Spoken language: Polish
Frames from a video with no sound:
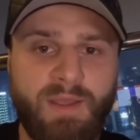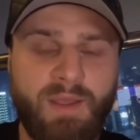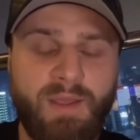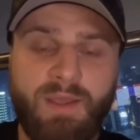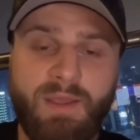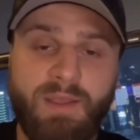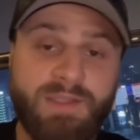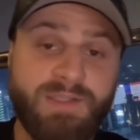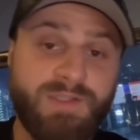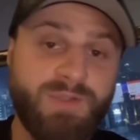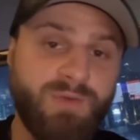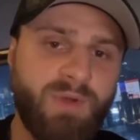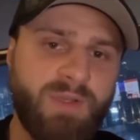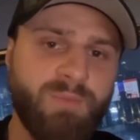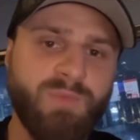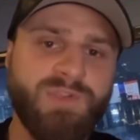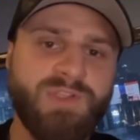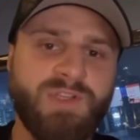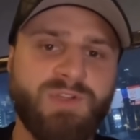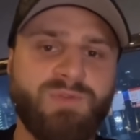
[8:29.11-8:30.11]
e Stewart mu
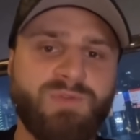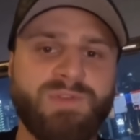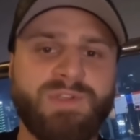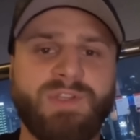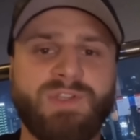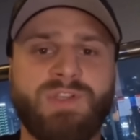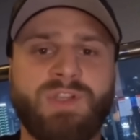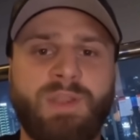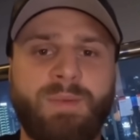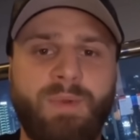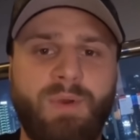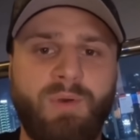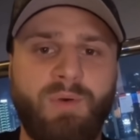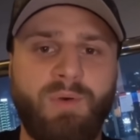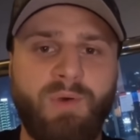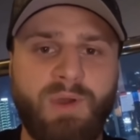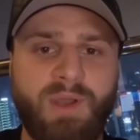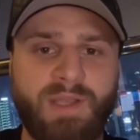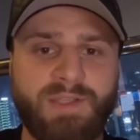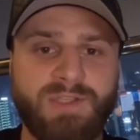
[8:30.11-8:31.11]
zarzuca, że nie miał
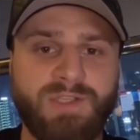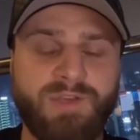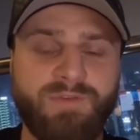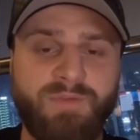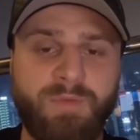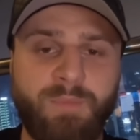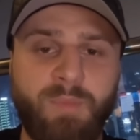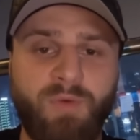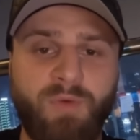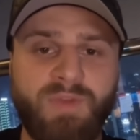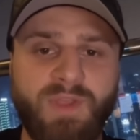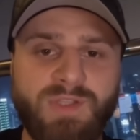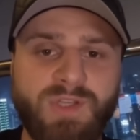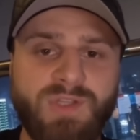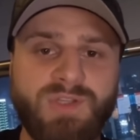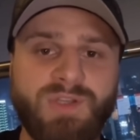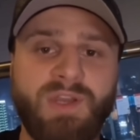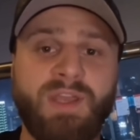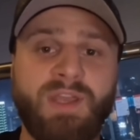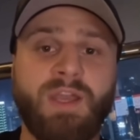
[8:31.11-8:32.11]
okazji się wypowiedzieć,
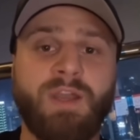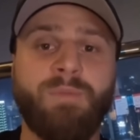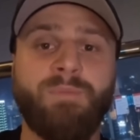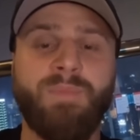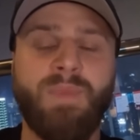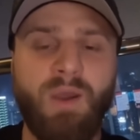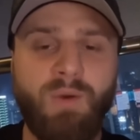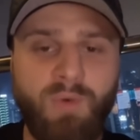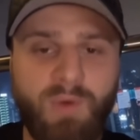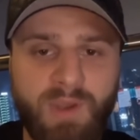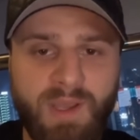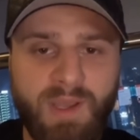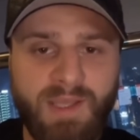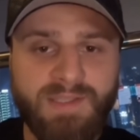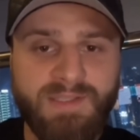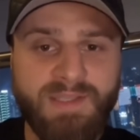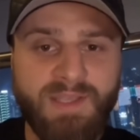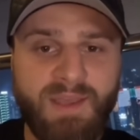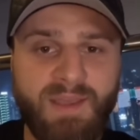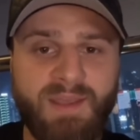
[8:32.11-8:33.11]
a jak miał
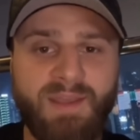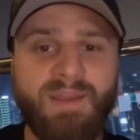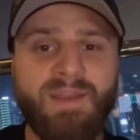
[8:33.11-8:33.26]
okazję,